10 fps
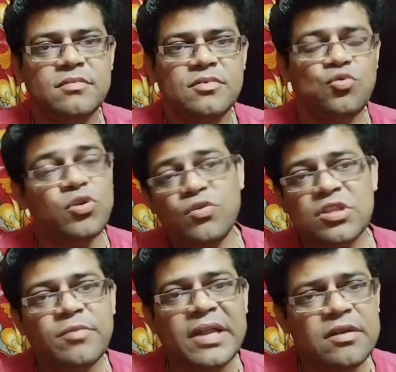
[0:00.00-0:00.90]
তৈরি করতে
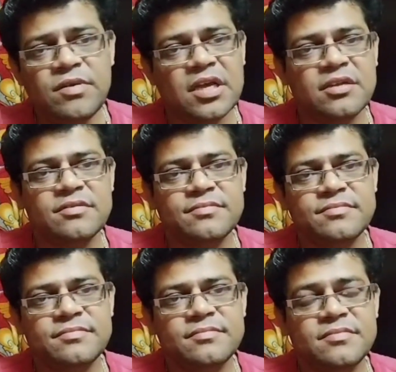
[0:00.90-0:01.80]
পারলো না
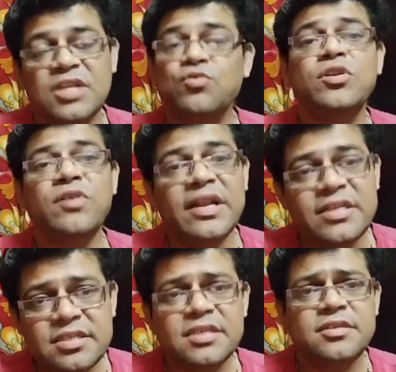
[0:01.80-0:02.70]
না তৈরি করার
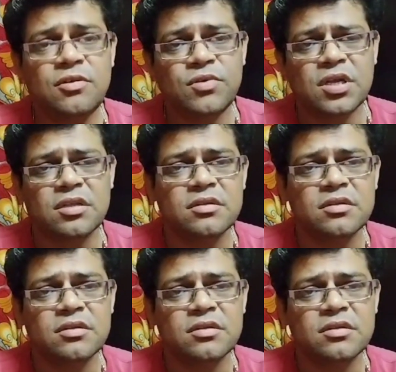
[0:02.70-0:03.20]
ইচ্ছে ছিল না